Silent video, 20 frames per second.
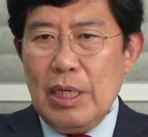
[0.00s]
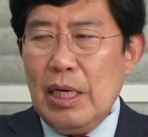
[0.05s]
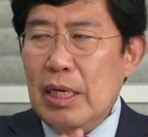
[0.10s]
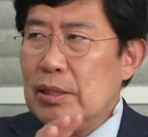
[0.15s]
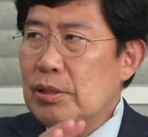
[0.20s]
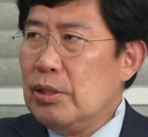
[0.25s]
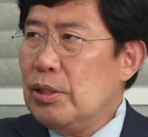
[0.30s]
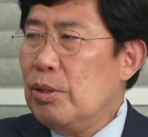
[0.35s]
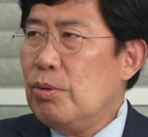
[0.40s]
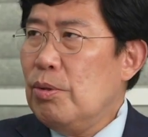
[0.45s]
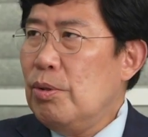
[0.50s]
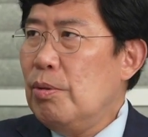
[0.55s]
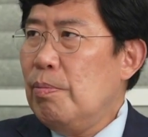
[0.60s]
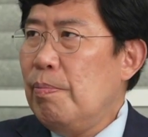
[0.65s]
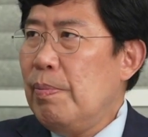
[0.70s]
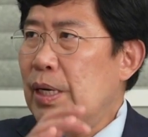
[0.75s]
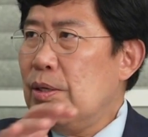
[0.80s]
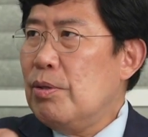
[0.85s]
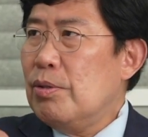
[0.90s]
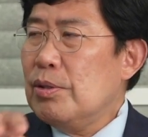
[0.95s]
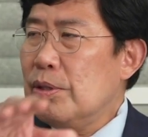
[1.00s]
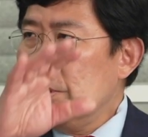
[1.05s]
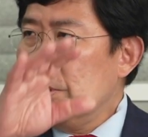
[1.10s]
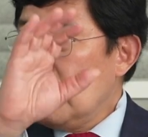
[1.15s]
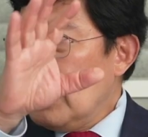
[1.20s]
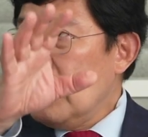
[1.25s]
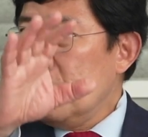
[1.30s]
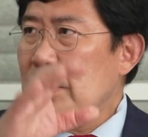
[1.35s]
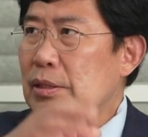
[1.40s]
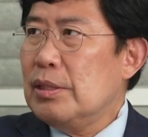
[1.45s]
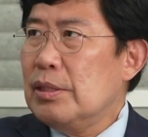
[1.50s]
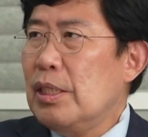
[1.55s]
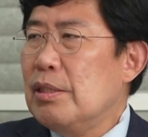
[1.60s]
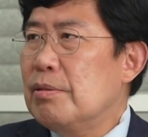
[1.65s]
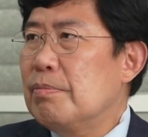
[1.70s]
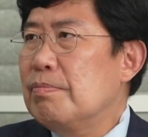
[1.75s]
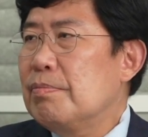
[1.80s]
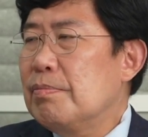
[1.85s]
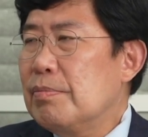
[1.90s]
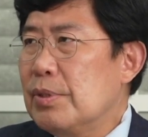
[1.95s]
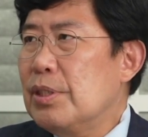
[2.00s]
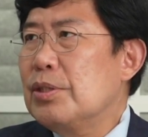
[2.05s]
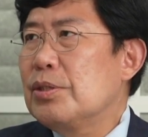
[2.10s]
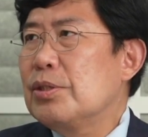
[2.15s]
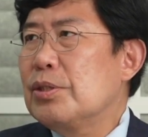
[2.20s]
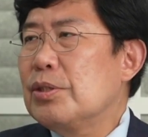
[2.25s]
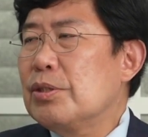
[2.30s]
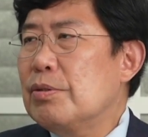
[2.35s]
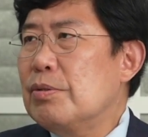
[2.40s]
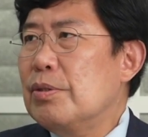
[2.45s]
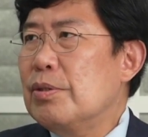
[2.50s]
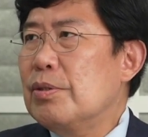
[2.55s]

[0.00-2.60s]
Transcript: 이하 제로, 100억 이상 세금 이런 식으로.